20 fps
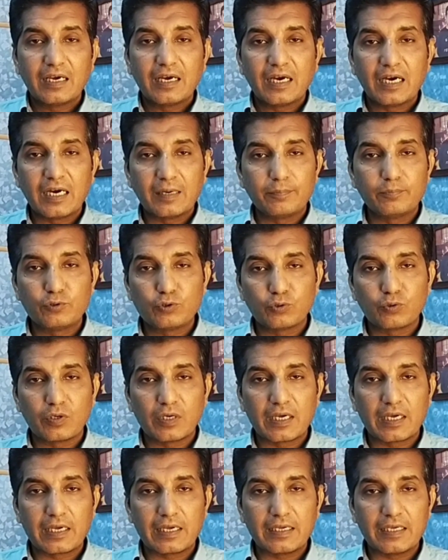अब जो
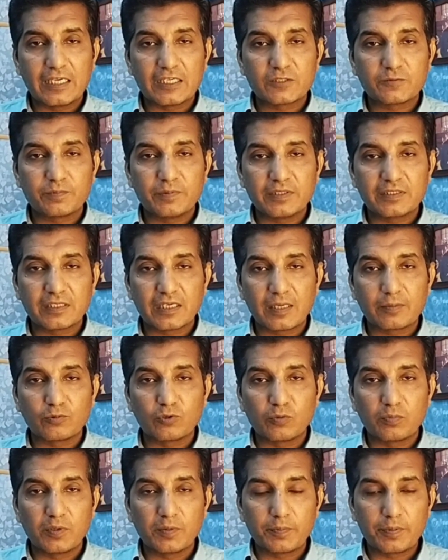है एएसपी साहब को
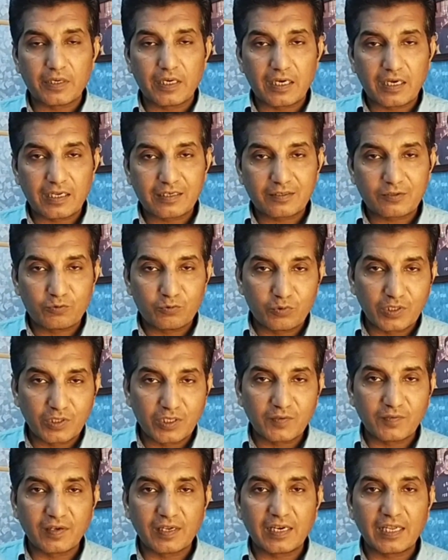भी प्यार होने
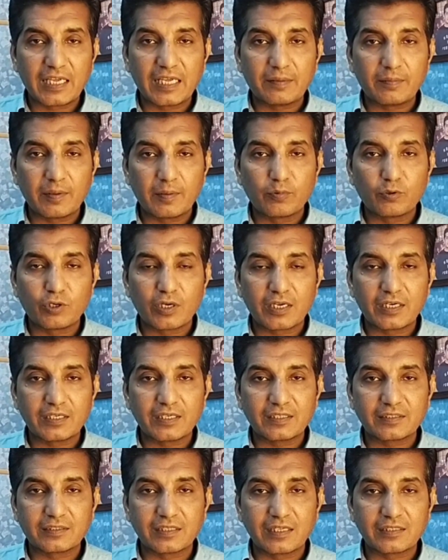वाला है हिबा बुखारी के
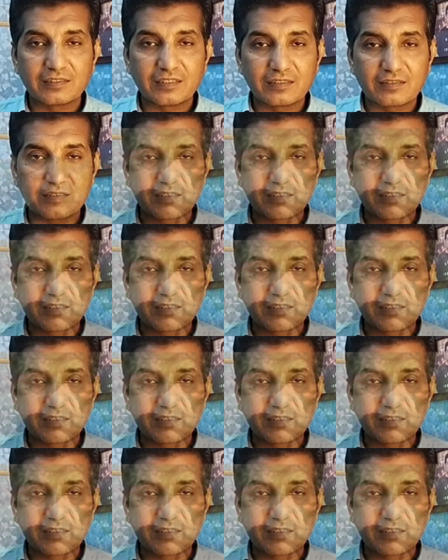साथ ससी